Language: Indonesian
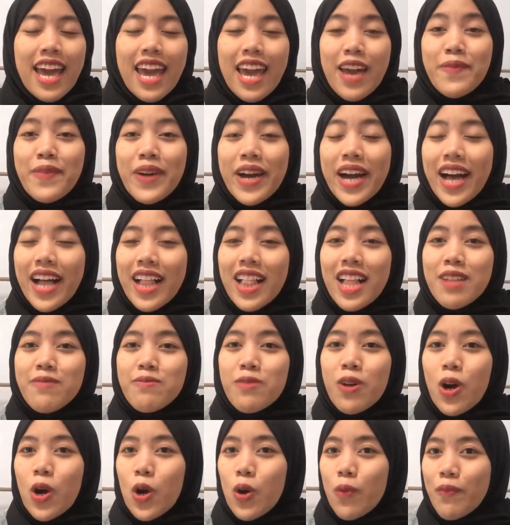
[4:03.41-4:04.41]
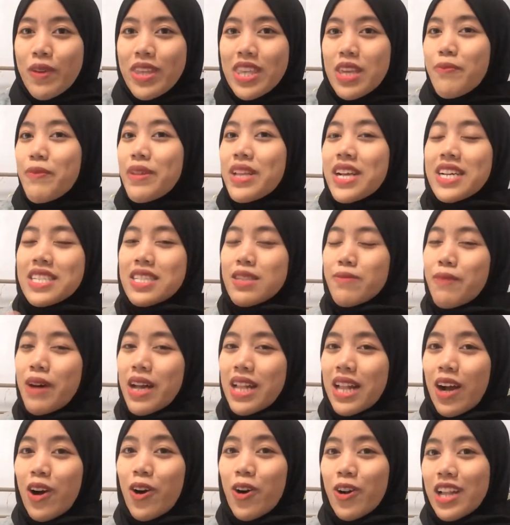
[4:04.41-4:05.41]
Emang kalian mau minjemin ke
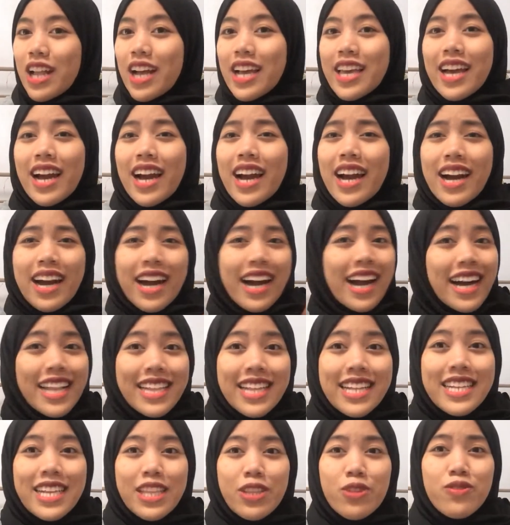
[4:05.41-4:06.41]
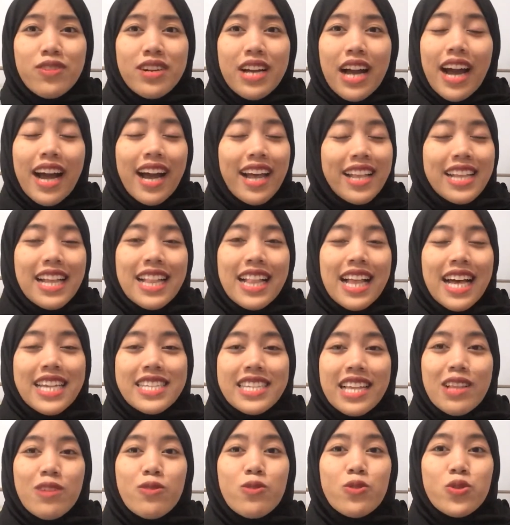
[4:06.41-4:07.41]
sembarang orang yang kalian itu nggak kenal
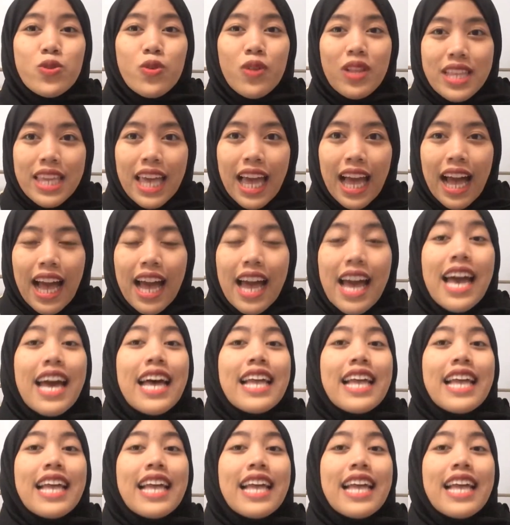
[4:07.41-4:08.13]
asal usulnya?